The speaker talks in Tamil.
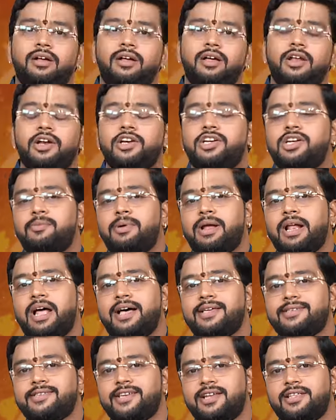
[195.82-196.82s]
ரிஷப
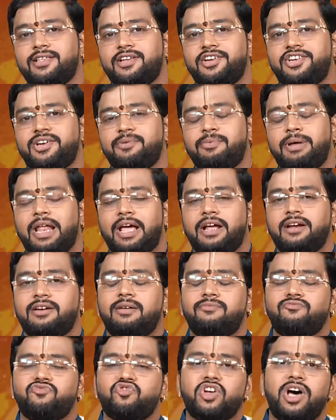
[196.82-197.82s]
ராசி அல்லது ரிஷப
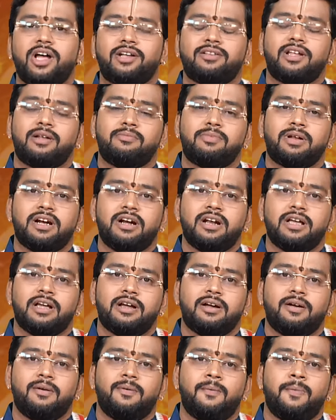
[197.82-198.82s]
லக்னம் சார்ந்தவர்களுக்கு